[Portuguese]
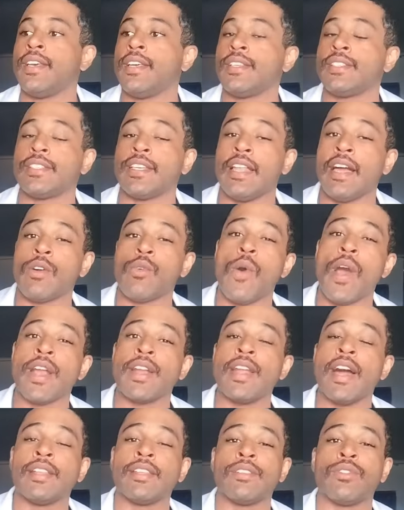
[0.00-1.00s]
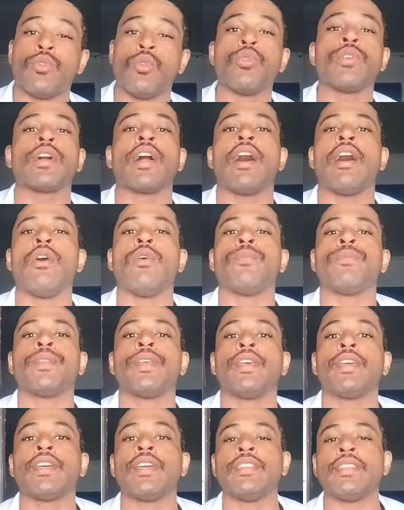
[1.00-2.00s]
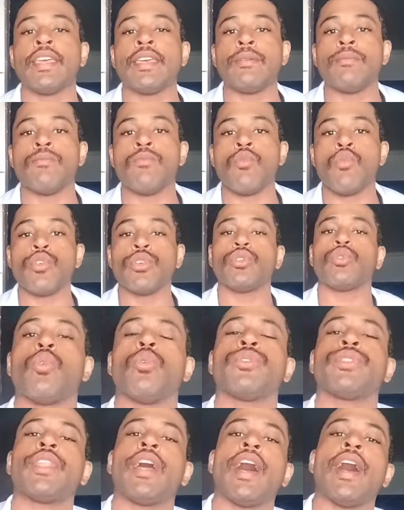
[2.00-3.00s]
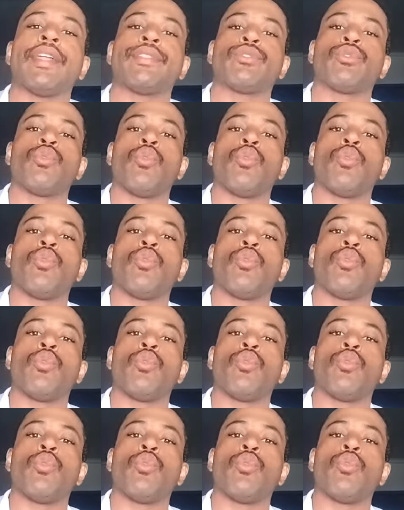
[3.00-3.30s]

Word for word: sei lá, guardada num local que tem muito contato